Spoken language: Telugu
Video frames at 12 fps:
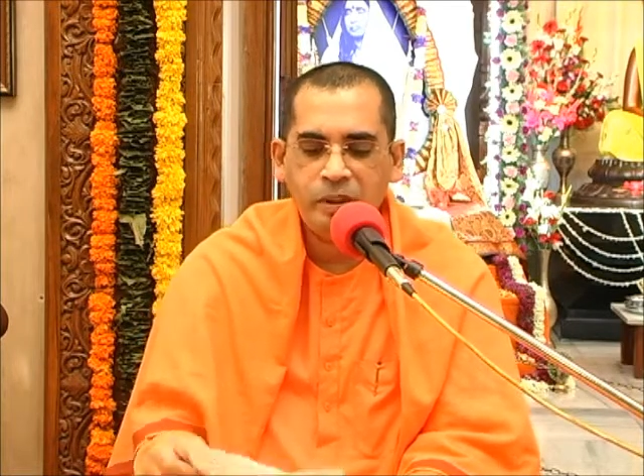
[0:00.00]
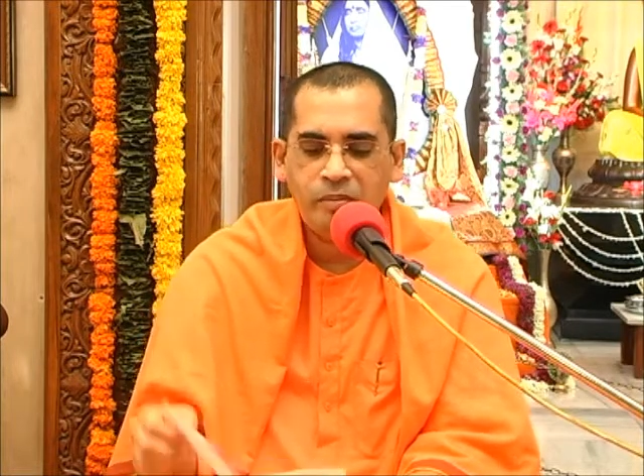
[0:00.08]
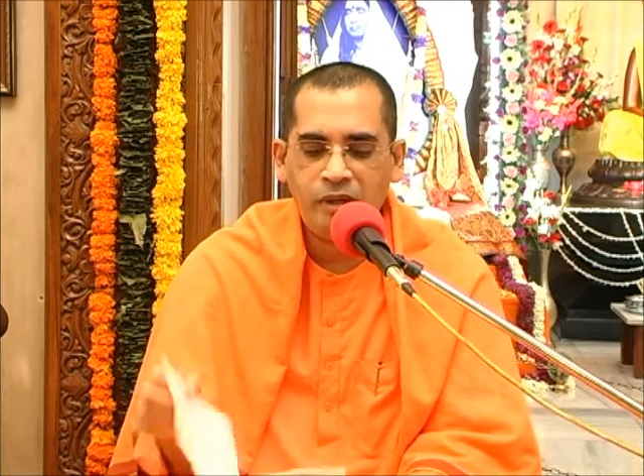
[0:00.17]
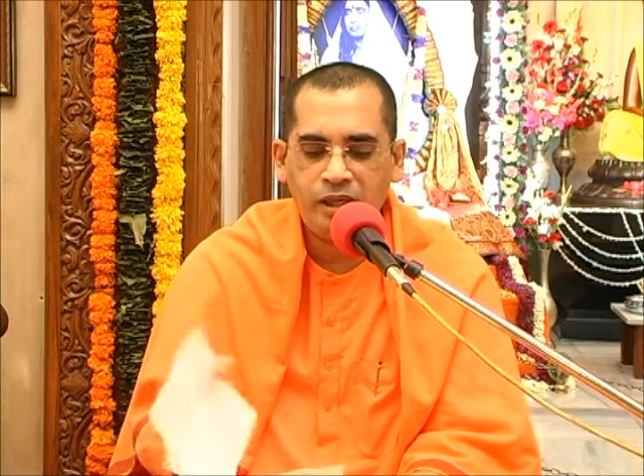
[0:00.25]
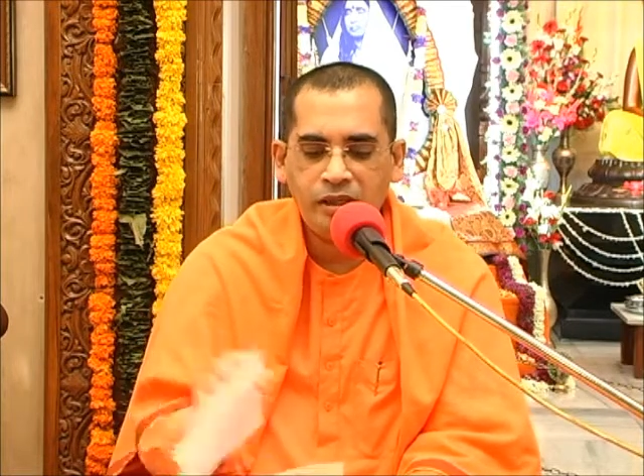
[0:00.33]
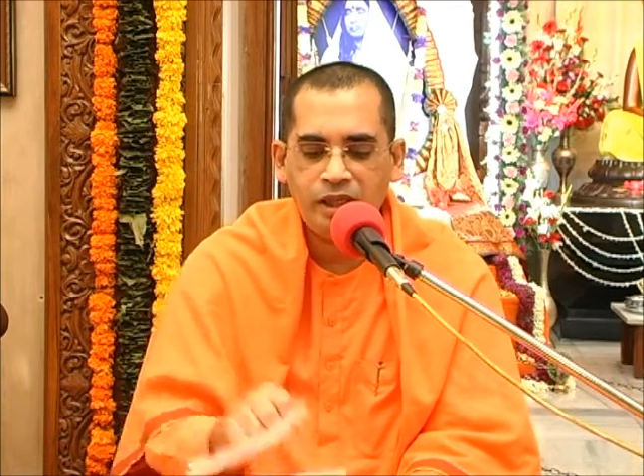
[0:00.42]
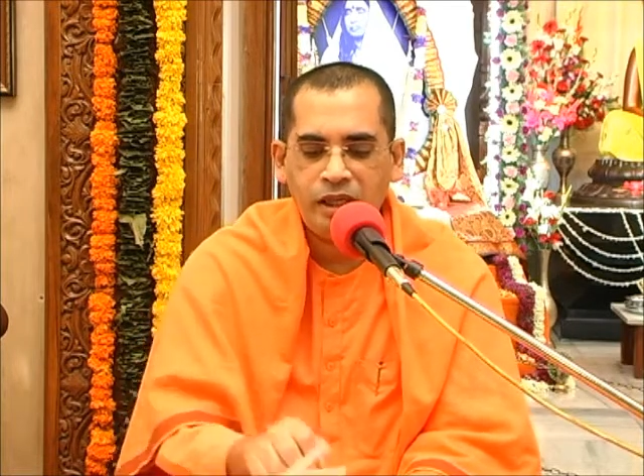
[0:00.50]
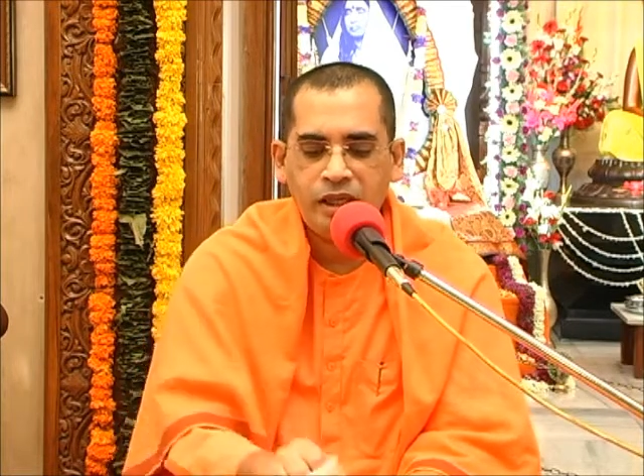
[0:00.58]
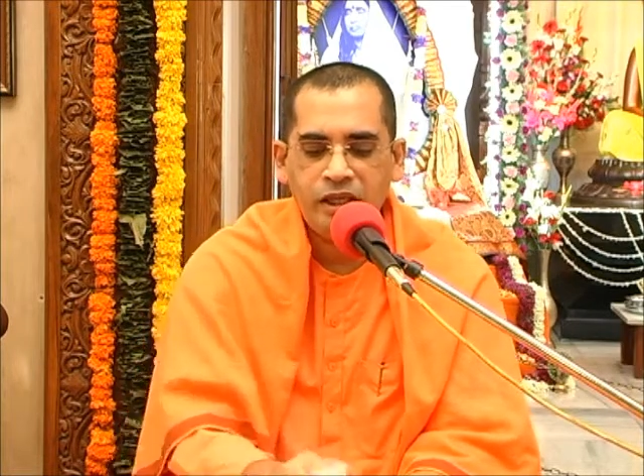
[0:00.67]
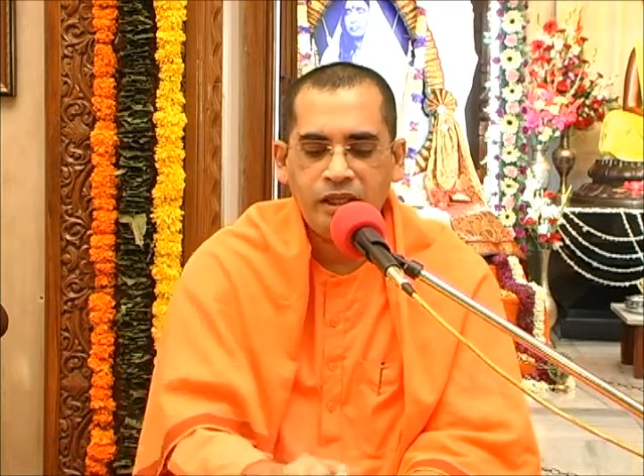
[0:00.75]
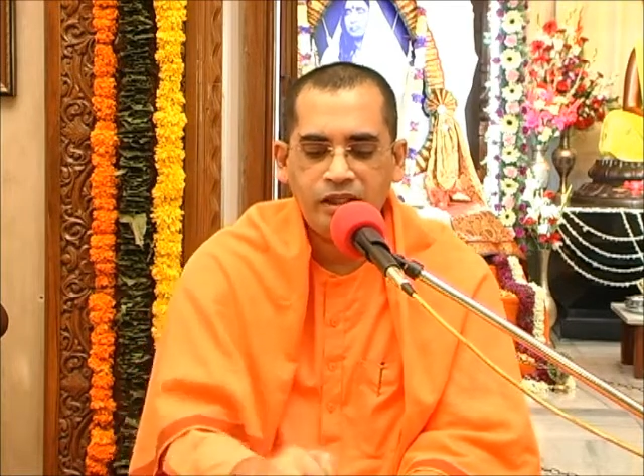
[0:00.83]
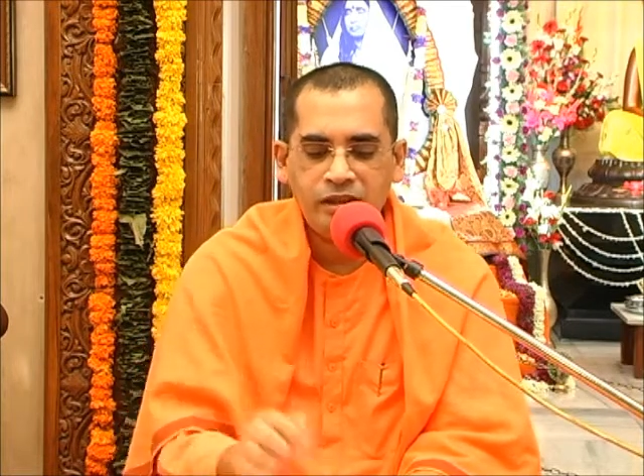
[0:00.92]
ప్రేమానంద
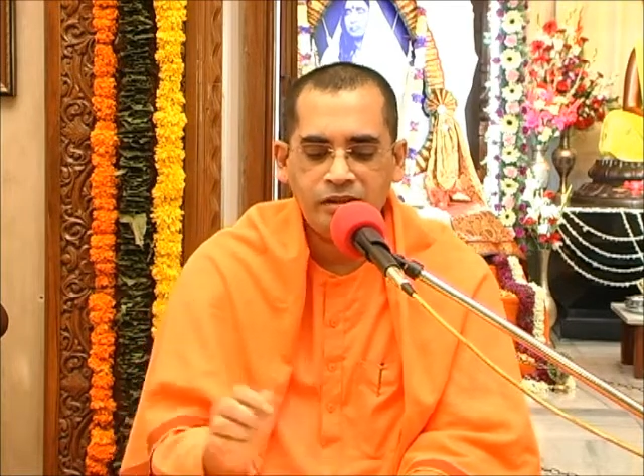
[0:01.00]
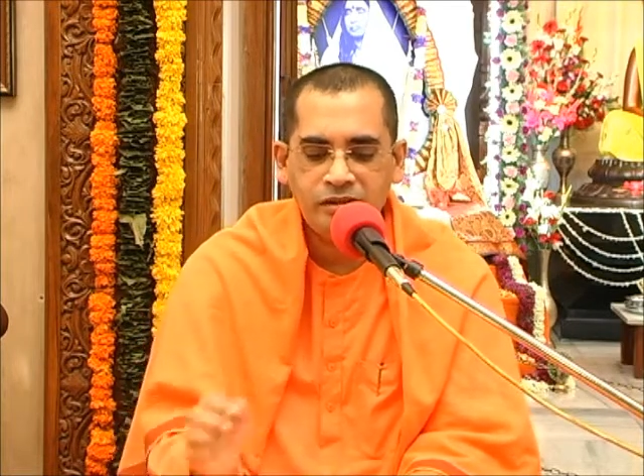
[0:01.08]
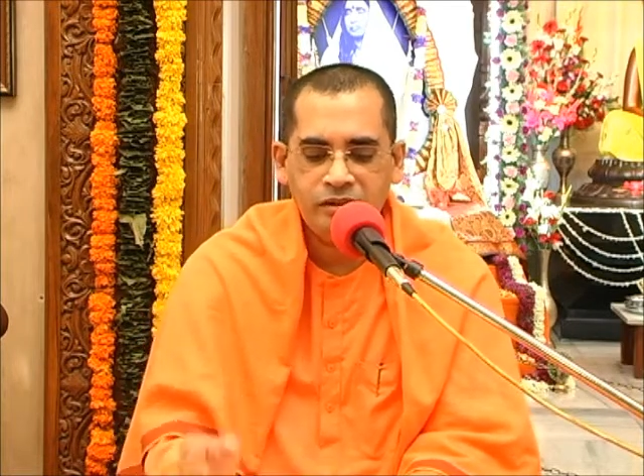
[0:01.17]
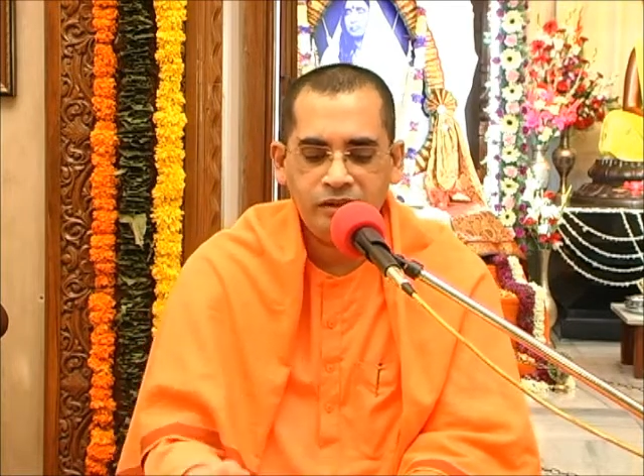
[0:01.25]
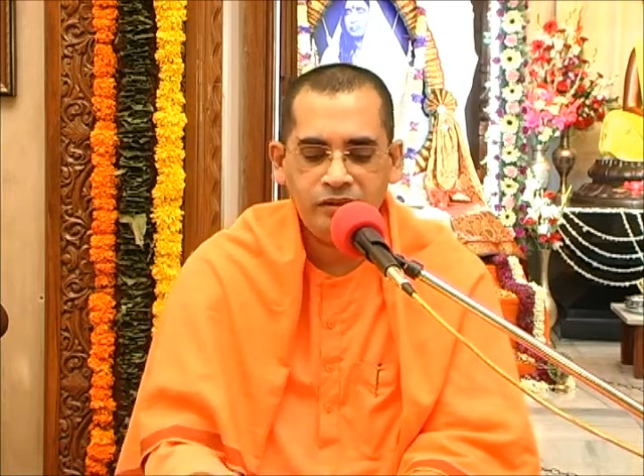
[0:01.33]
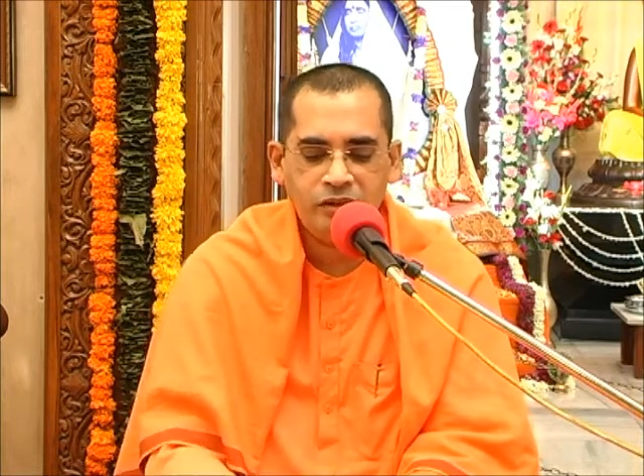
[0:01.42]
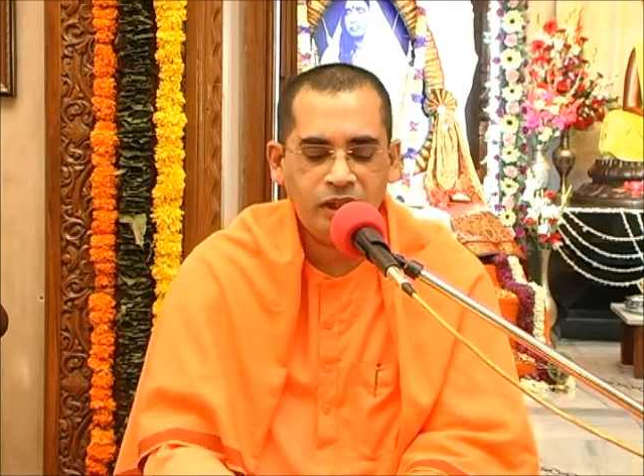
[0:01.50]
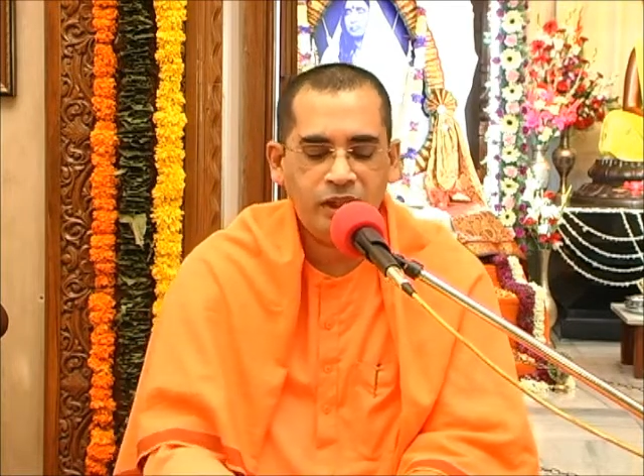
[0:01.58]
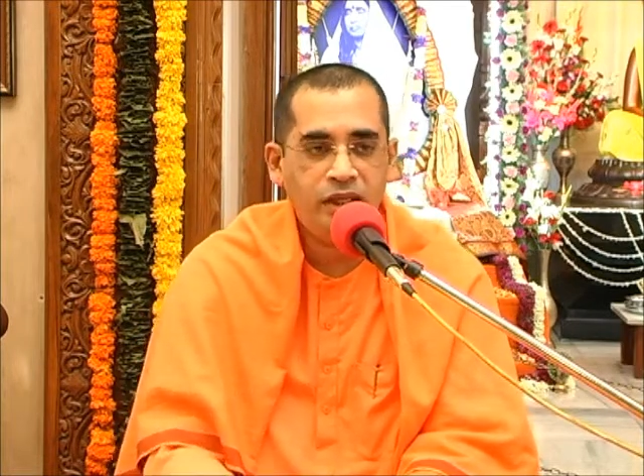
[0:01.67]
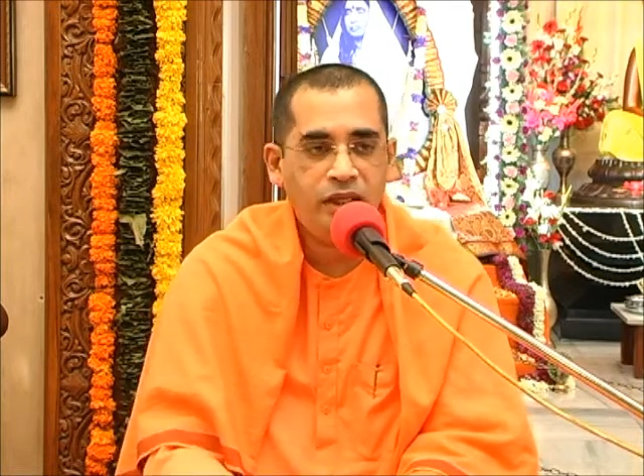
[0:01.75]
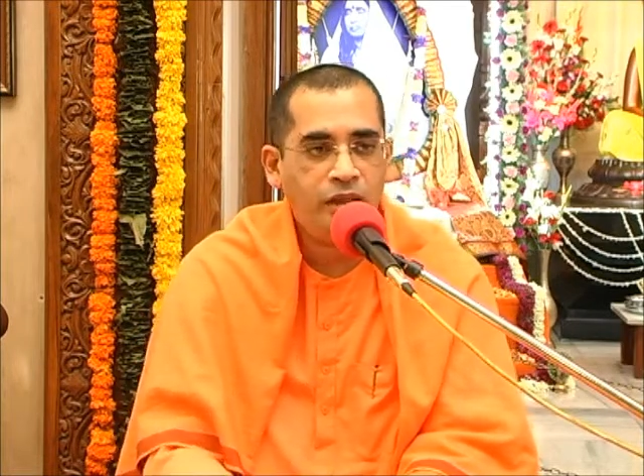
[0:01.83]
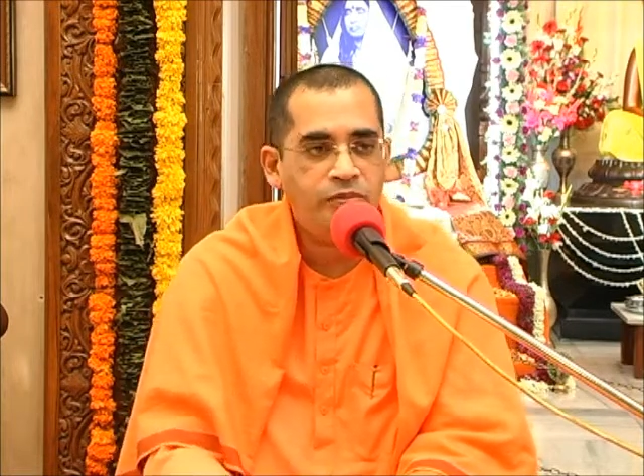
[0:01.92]
గారి ఒక
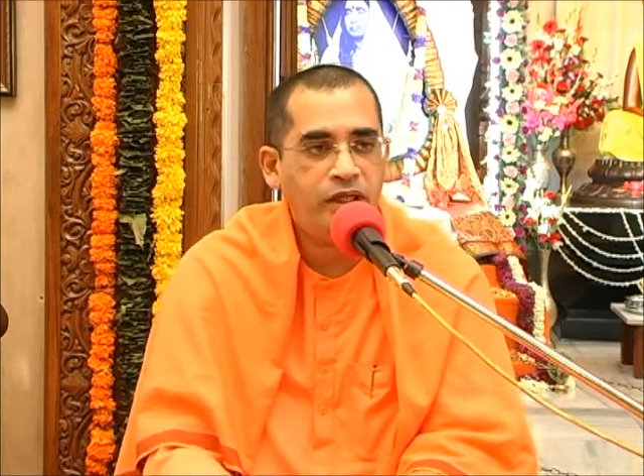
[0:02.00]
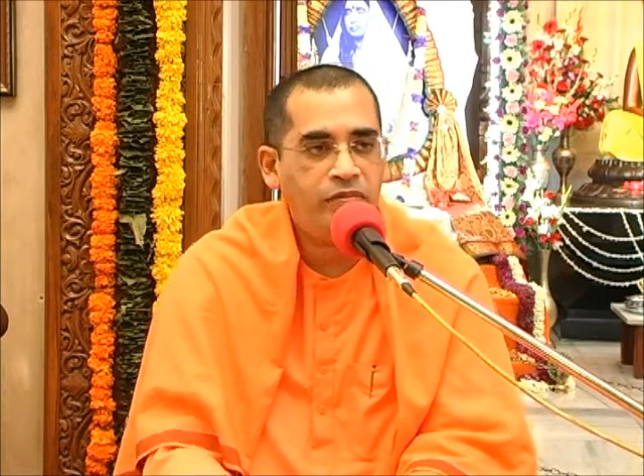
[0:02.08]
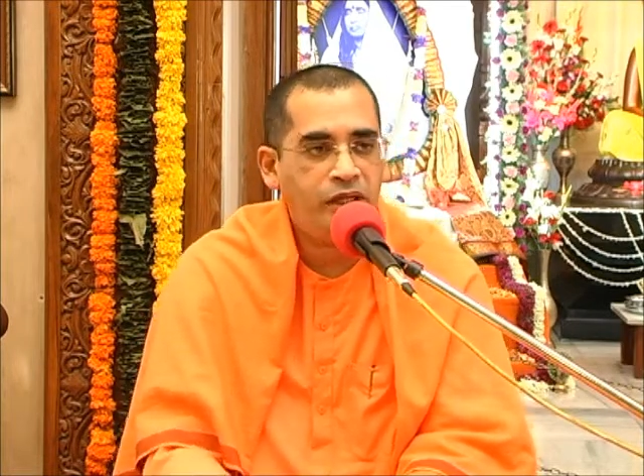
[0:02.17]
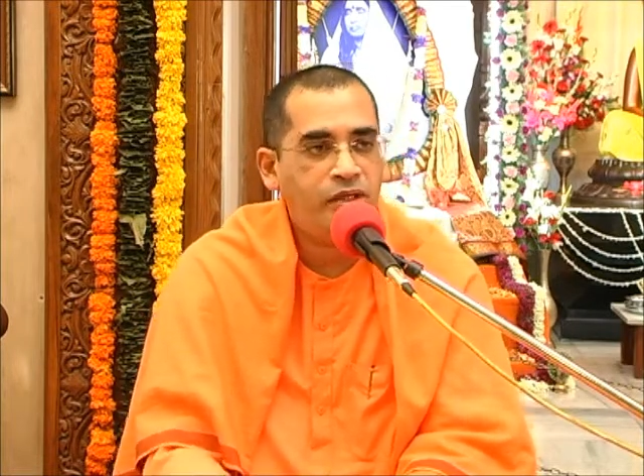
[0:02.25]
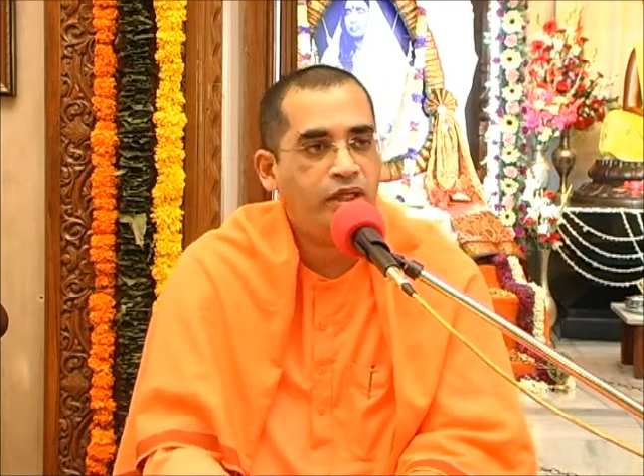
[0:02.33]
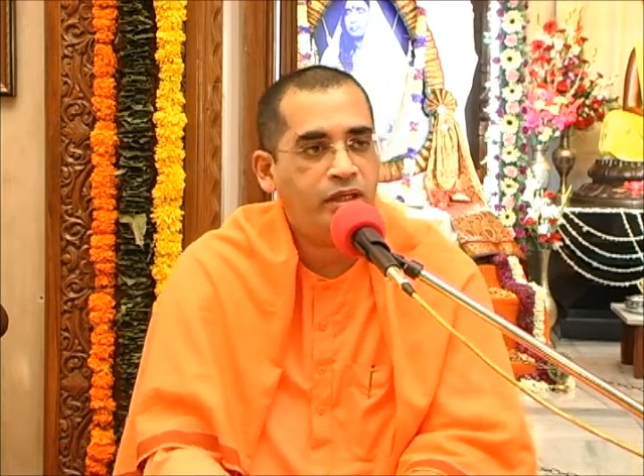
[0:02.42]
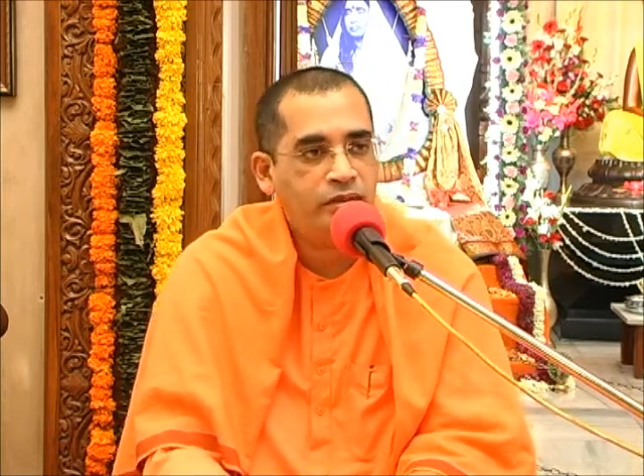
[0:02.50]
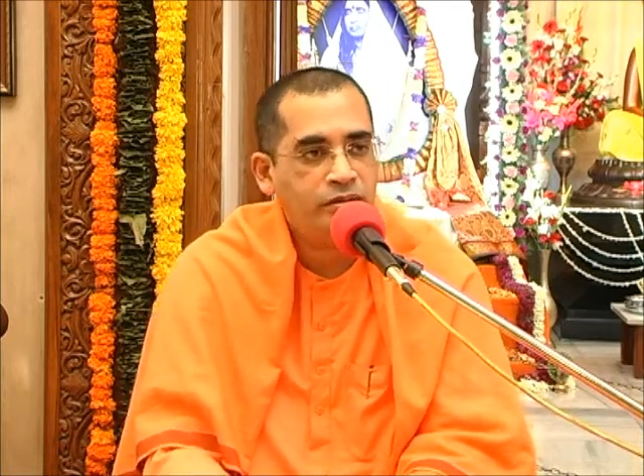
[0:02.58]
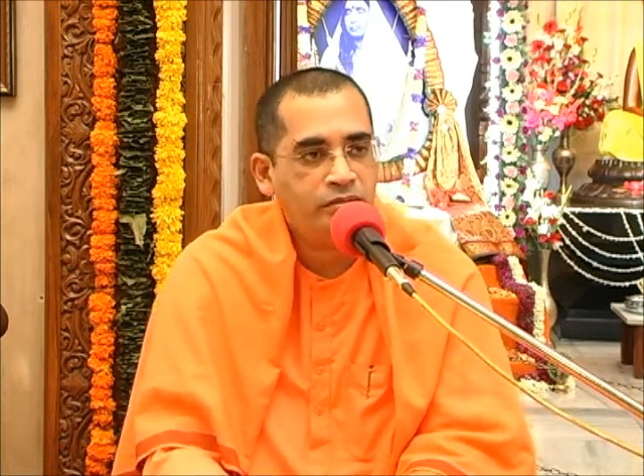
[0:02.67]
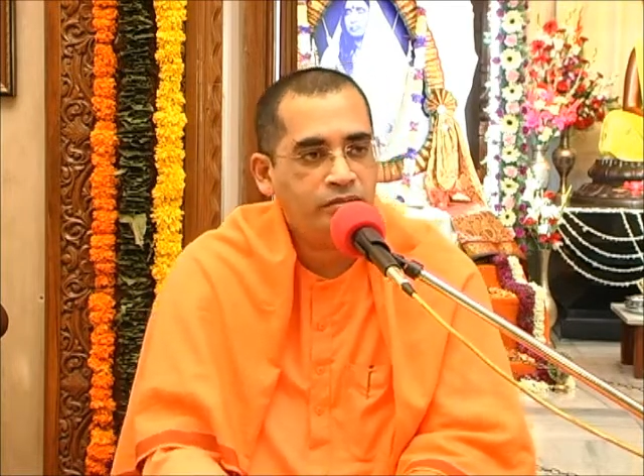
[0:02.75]
అబ్జర్వేషన్